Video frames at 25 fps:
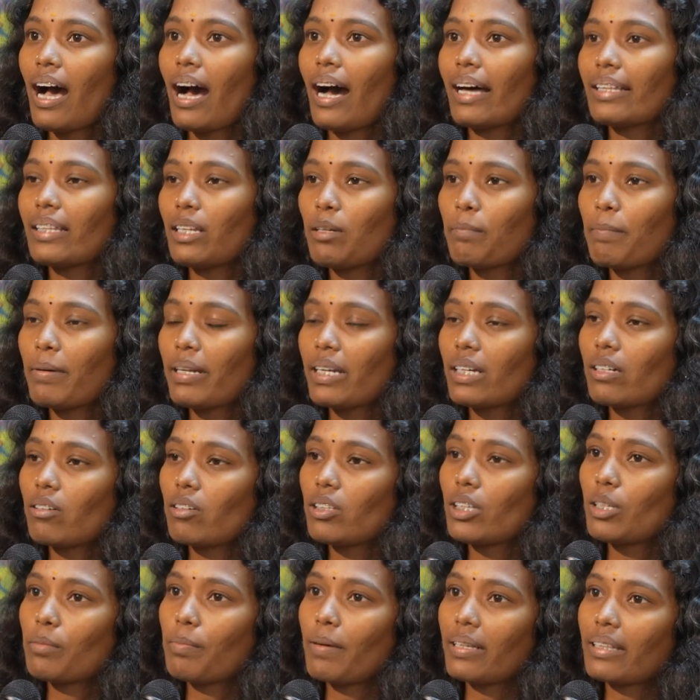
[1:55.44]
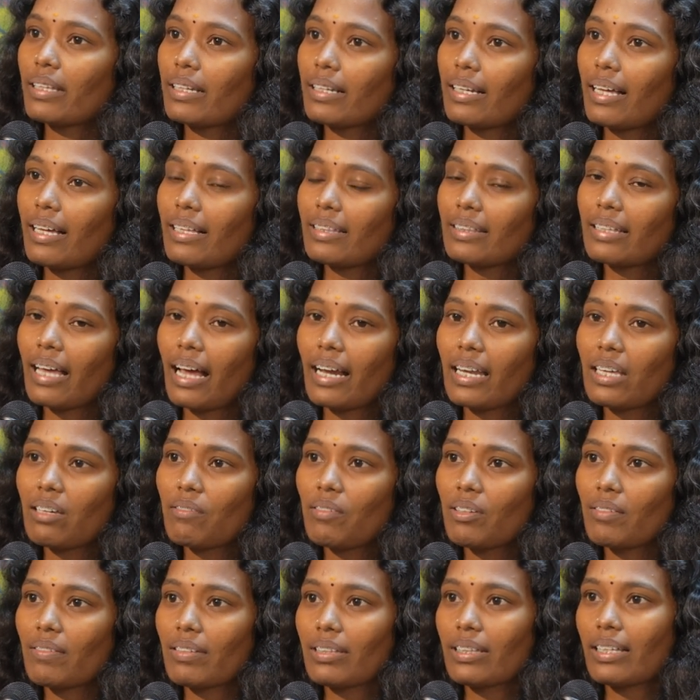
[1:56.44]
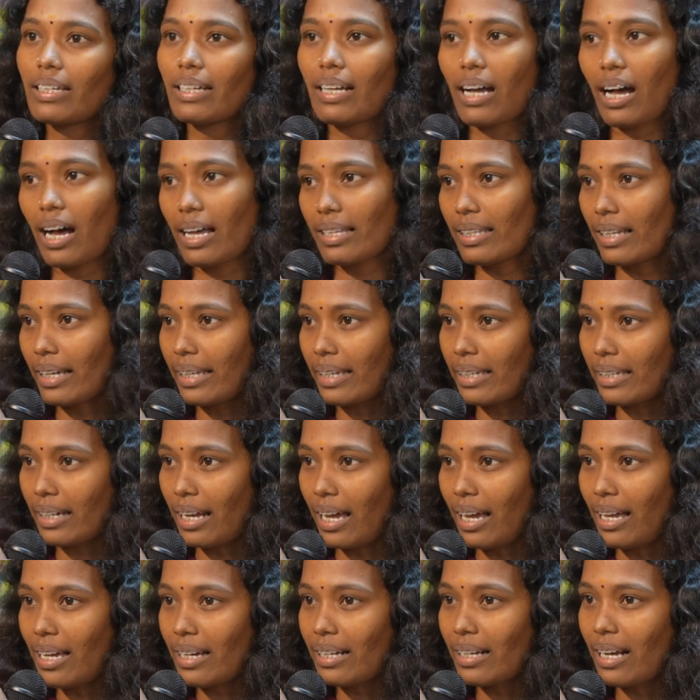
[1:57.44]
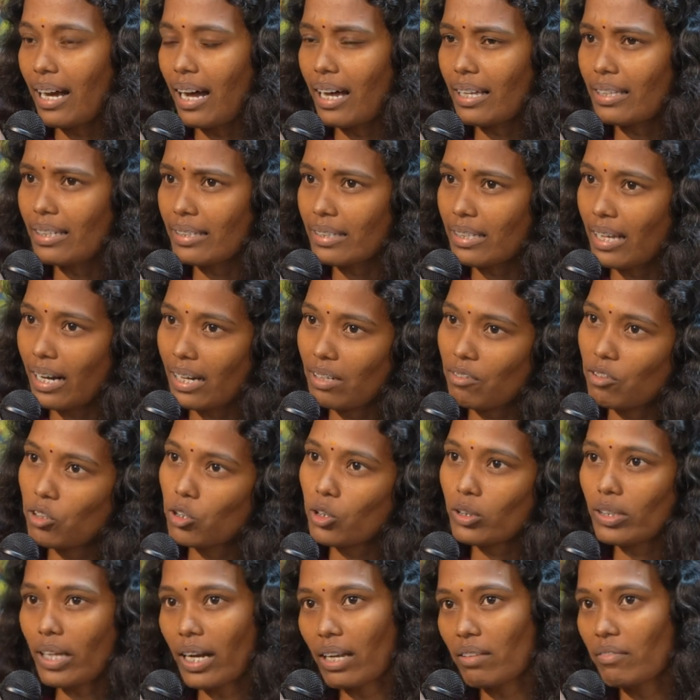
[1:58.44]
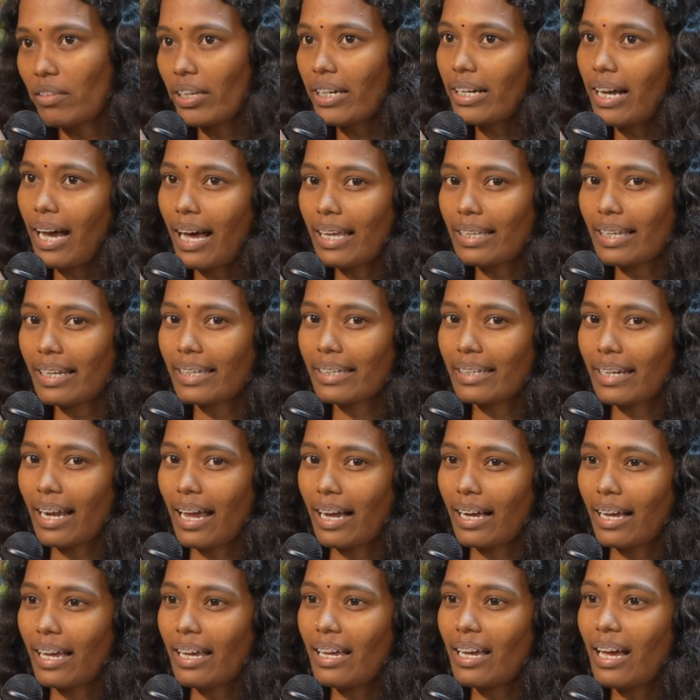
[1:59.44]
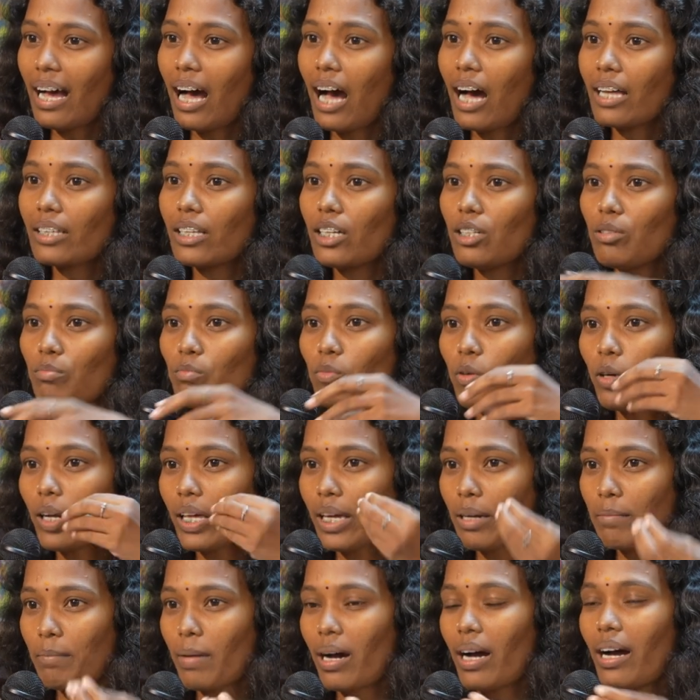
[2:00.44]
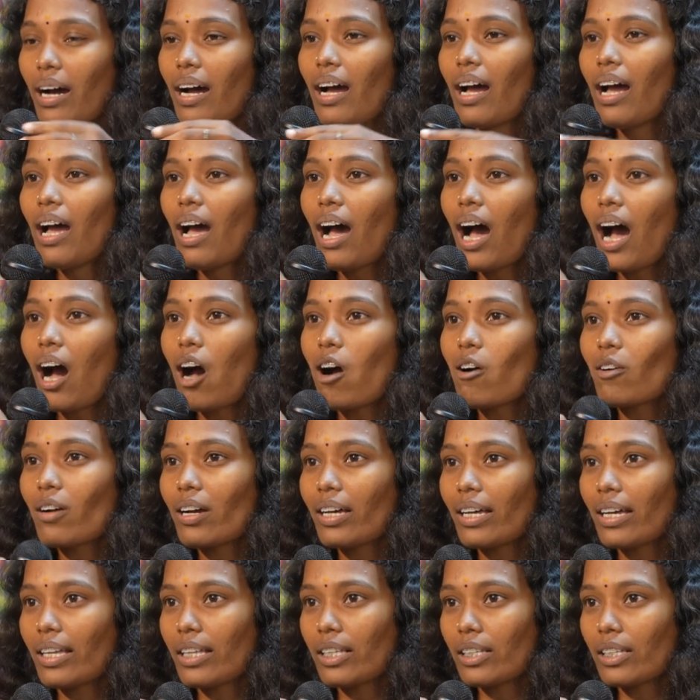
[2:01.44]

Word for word: அதன் பிறகு வந்து பார்த்திங்கன்னா தலைவி வந்து காதலிக்கிறா காத தலைவனோ தலைவியே காதலிக்கிறாங்க அதன் மூலயமா அவங்க